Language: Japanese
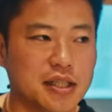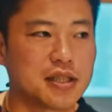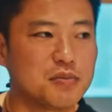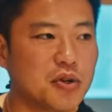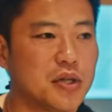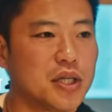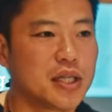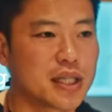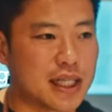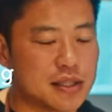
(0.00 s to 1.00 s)
が入っても
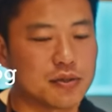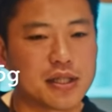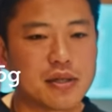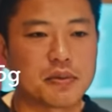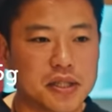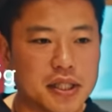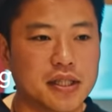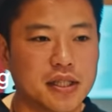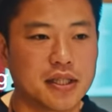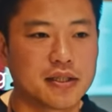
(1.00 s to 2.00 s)
ガチッと固まらない
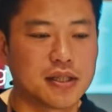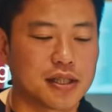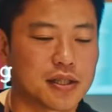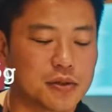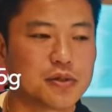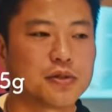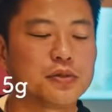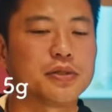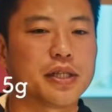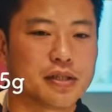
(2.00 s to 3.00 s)
で肩ロースを
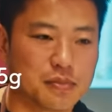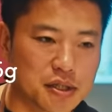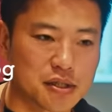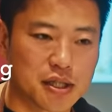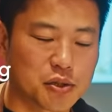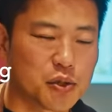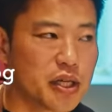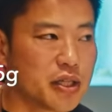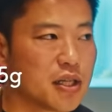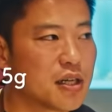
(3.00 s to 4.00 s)
よく選んでますだから生姜
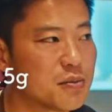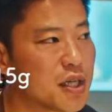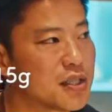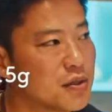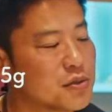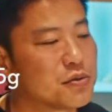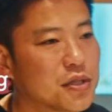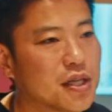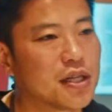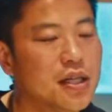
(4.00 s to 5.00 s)
焼きなんかも肩ロースの
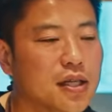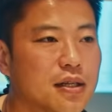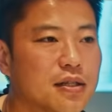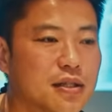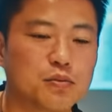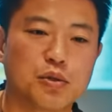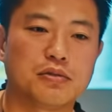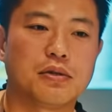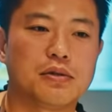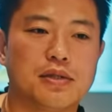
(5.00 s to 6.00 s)
方が多分
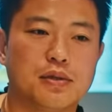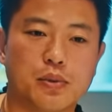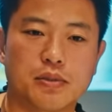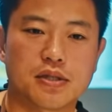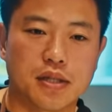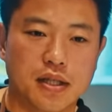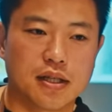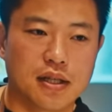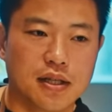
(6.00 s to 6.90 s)
僕は美味しいと思いますね